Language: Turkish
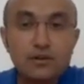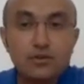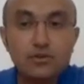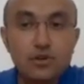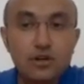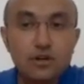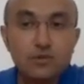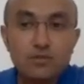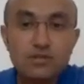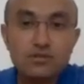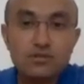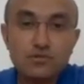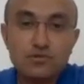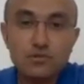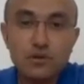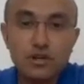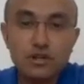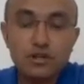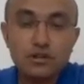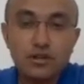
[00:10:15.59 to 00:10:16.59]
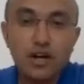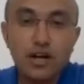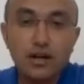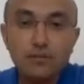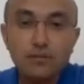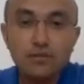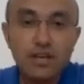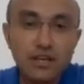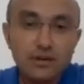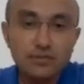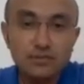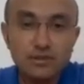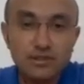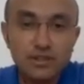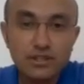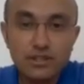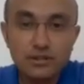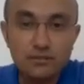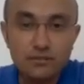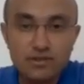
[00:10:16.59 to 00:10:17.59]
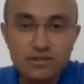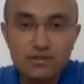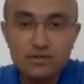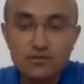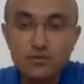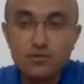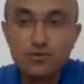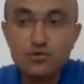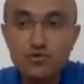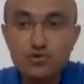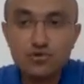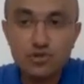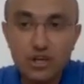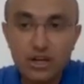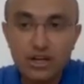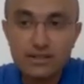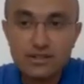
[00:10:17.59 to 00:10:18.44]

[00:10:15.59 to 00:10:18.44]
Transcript: Yani genel olarak biz o zaman timetable dediğimiz